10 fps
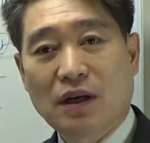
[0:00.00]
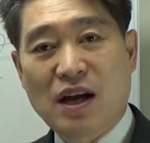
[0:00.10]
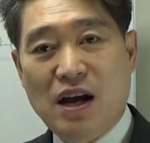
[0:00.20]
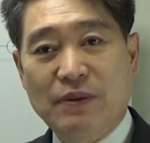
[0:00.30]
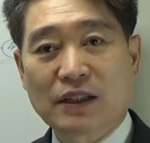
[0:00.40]

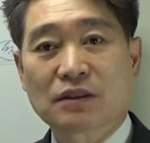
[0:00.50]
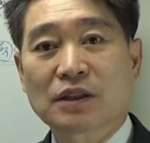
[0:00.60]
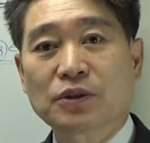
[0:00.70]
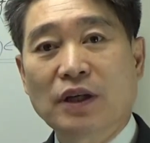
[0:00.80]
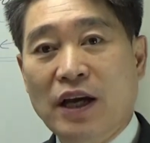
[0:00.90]
아멘
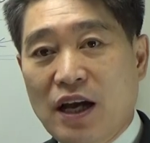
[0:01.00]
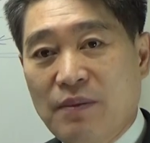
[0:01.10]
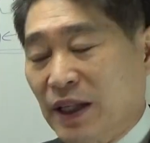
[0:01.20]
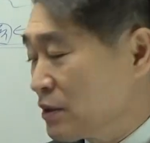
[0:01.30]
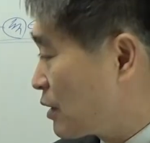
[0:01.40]
그러죠?
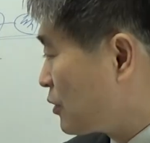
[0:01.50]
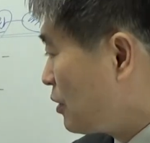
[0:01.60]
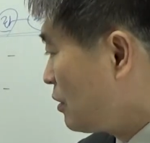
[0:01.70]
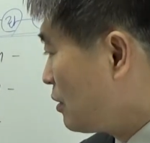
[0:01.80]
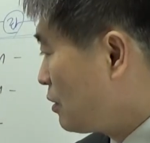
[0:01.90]
아멘
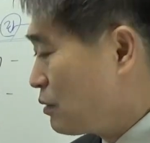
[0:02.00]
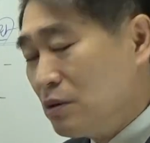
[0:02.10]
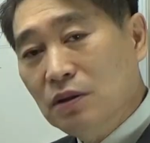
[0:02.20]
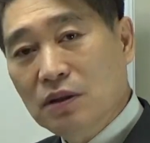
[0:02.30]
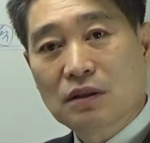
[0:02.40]
그러죠?
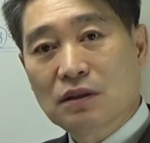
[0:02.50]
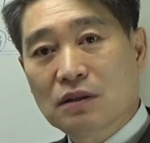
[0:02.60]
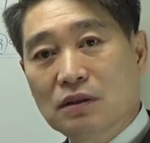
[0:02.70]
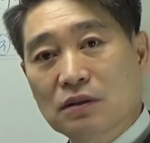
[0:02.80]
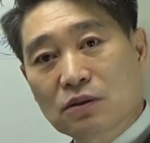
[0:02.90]

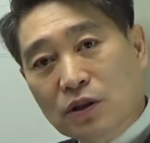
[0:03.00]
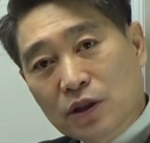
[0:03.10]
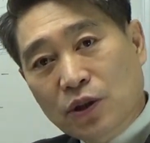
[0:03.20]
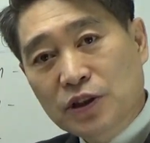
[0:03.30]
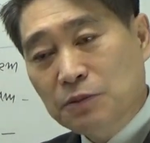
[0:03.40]

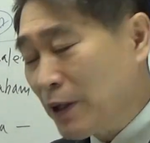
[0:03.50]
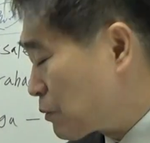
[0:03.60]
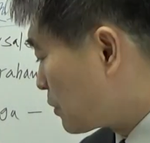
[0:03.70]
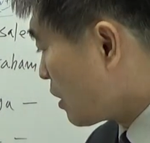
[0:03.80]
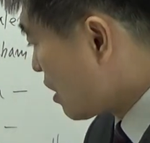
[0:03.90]
거기 현지 발음은